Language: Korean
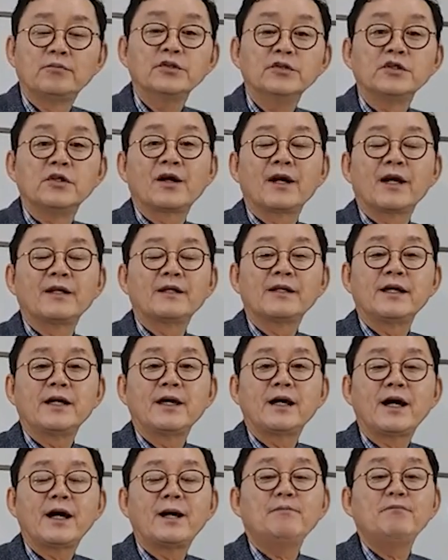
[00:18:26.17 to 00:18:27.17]
분석하는
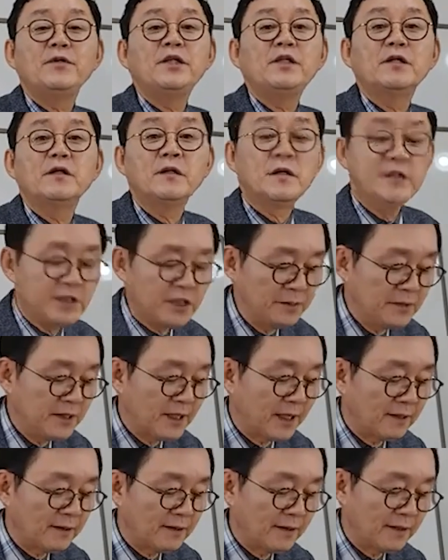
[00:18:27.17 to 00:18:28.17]
게 합리적
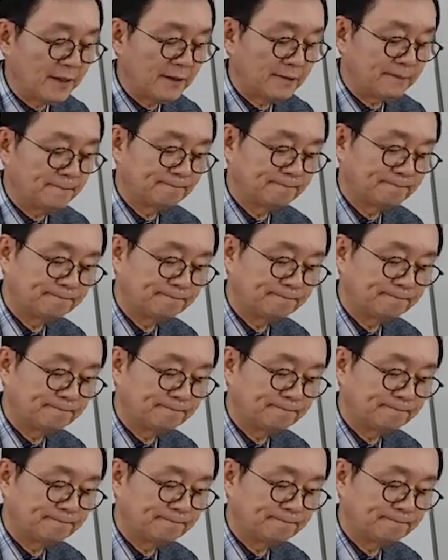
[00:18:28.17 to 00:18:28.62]
의심이라는 거예요.